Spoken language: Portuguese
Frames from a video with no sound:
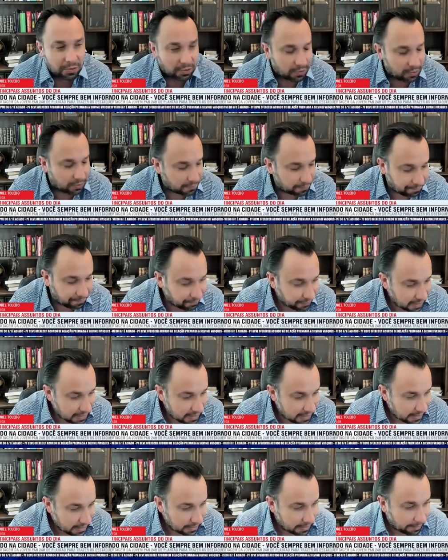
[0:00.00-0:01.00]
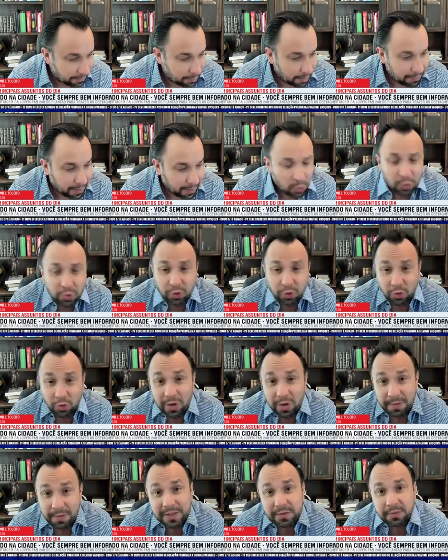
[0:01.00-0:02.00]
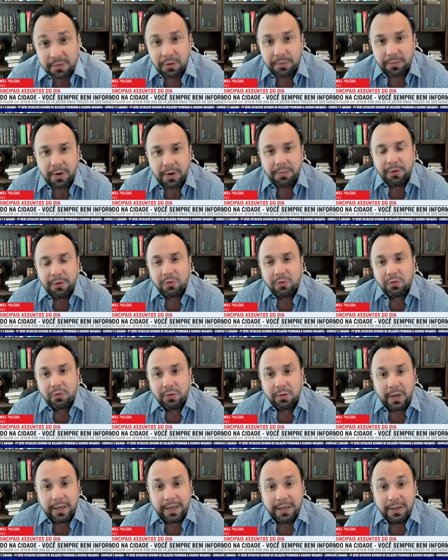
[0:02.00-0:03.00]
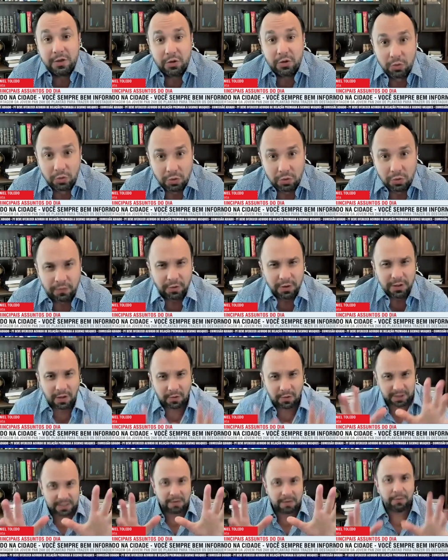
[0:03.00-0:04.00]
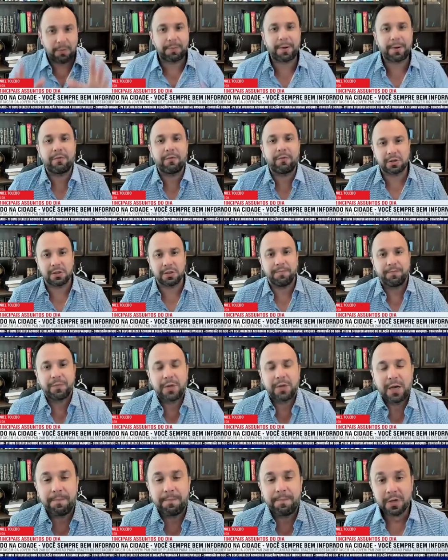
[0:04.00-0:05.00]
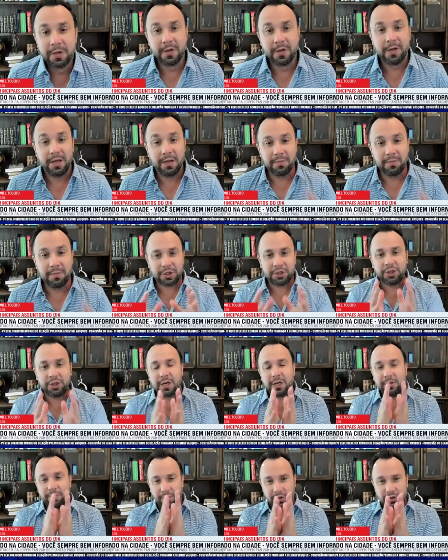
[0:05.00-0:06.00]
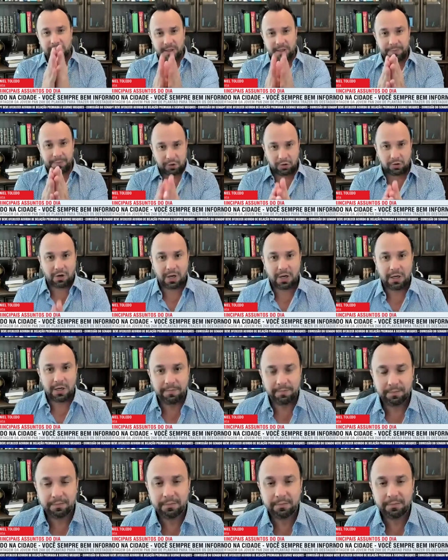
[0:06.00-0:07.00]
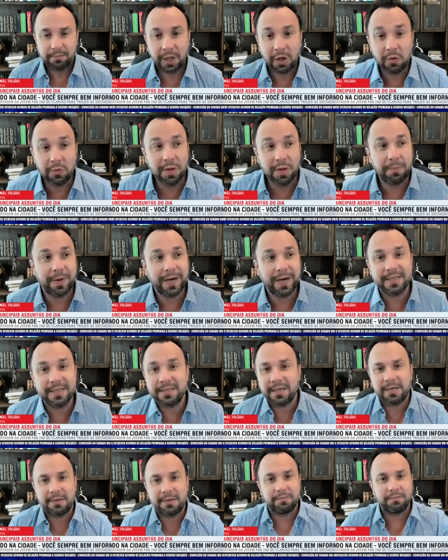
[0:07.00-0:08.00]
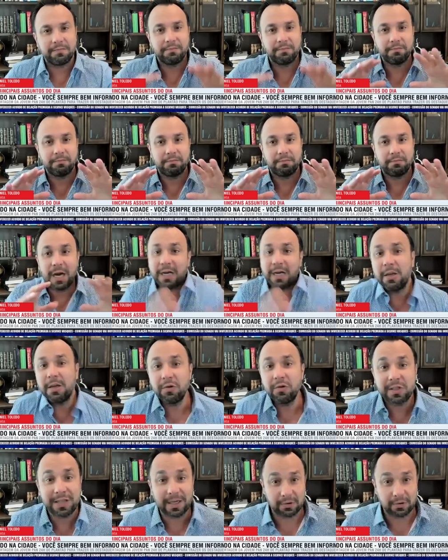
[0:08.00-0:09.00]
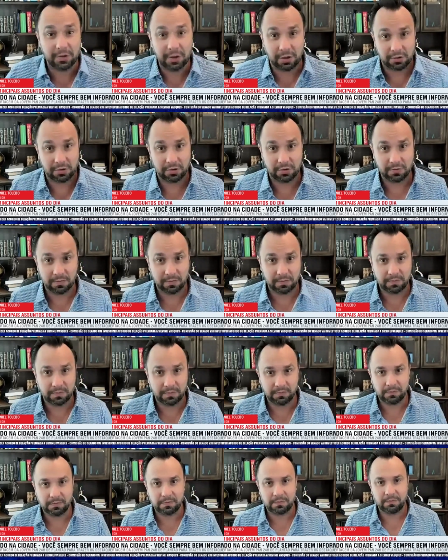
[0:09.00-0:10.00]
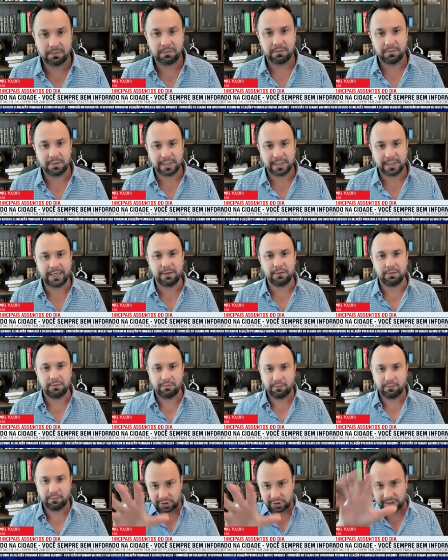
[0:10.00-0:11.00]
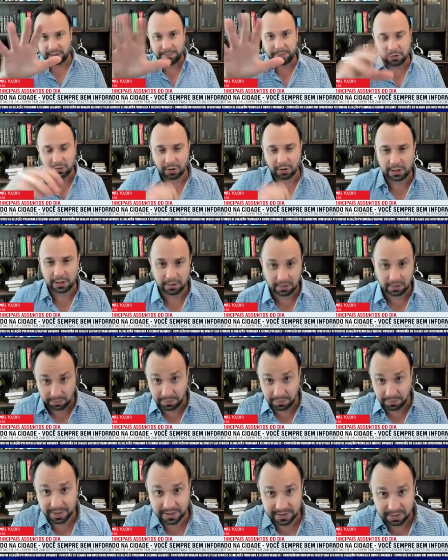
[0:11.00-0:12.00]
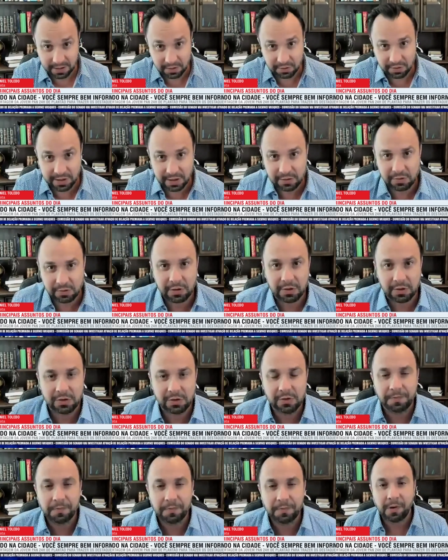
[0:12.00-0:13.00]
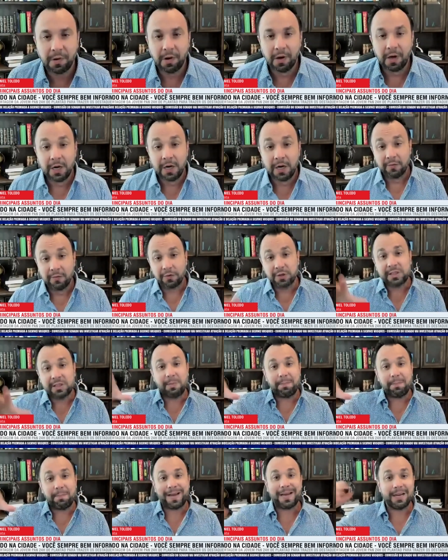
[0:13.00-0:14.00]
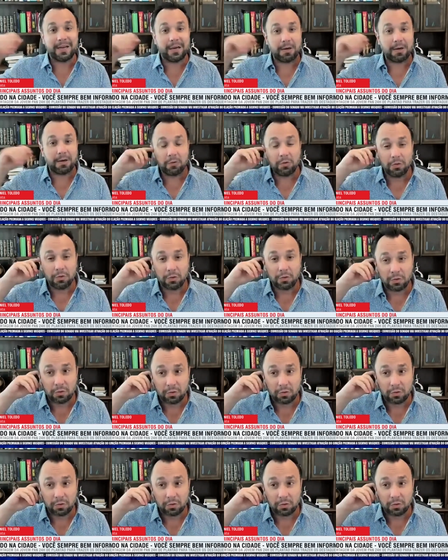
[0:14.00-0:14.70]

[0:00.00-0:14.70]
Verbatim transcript: do da própria cultura mesmo, do próprio é, estudo. Vou dar um exemplo para você, tá? Imagina que você, Pitoli, tem uma empresa aqui nos Estados Unidos, sabe Você, Pitoli, tem uma empresa aqui nos Estados Unidos. Você pega o,